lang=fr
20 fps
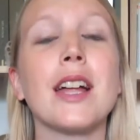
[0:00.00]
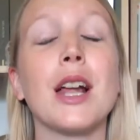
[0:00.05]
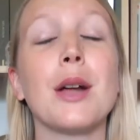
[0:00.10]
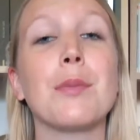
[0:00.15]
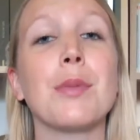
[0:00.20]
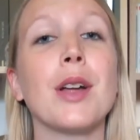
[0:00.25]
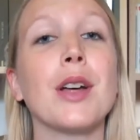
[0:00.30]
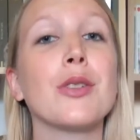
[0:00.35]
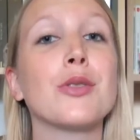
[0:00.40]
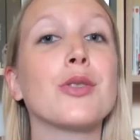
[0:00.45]
la
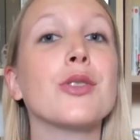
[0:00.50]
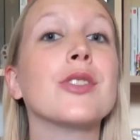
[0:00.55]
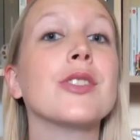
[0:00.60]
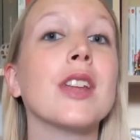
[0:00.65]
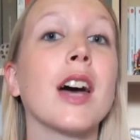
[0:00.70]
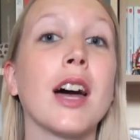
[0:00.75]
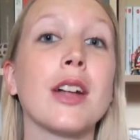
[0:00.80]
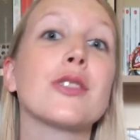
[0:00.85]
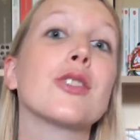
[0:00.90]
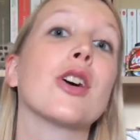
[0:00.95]
place de ce
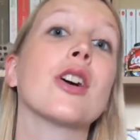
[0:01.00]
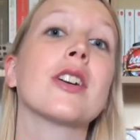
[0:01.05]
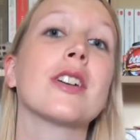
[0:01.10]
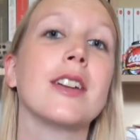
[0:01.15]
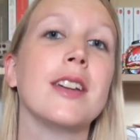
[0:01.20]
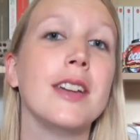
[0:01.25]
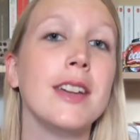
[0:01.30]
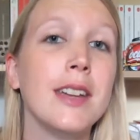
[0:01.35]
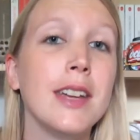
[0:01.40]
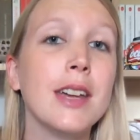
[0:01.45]
narrateur
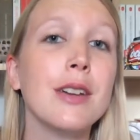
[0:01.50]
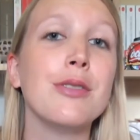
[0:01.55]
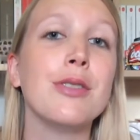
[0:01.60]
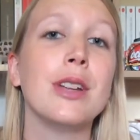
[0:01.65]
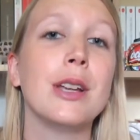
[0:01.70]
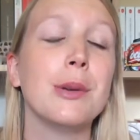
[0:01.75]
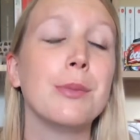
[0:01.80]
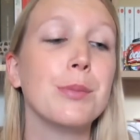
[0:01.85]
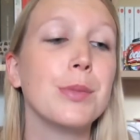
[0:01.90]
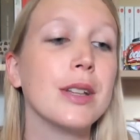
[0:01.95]
qui est
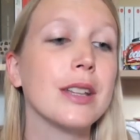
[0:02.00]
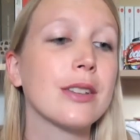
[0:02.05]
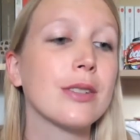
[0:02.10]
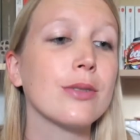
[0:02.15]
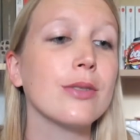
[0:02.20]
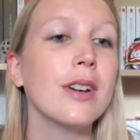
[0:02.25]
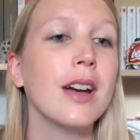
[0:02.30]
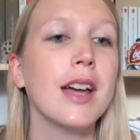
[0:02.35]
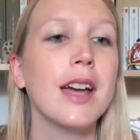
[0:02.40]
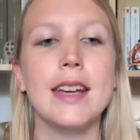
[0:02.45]
Philippe
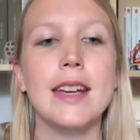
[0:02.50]
Besson